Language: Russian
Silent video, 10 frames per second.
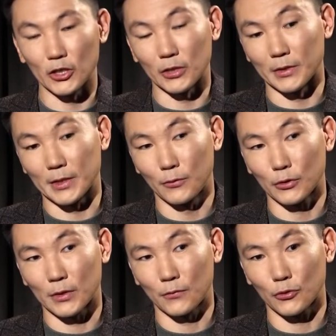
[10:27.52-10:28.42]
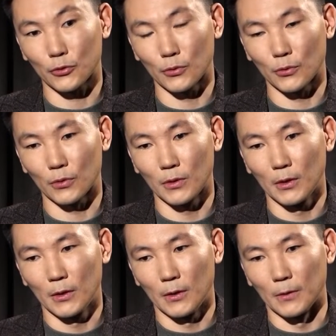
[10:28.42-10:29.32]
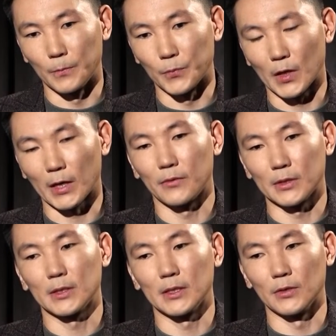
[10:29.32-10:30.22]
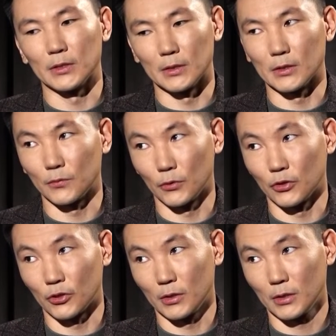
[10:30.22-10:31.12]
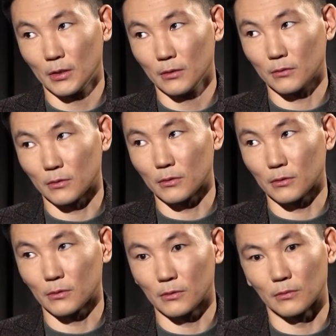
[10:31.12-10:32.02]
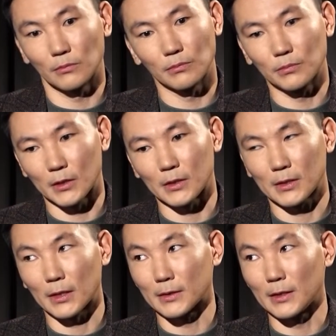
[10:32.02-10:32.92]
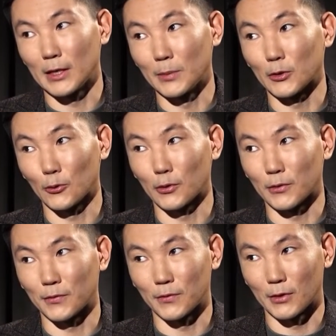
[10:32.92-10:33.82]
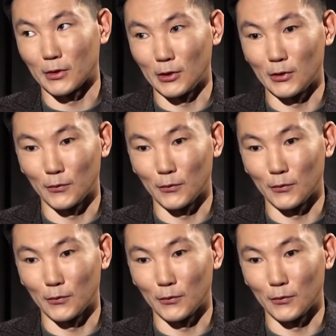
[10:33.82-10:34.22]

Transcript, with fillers: ли начать разговор с того, что как вы оцениваете на сегодняшний день э, казахстанский кинематограф и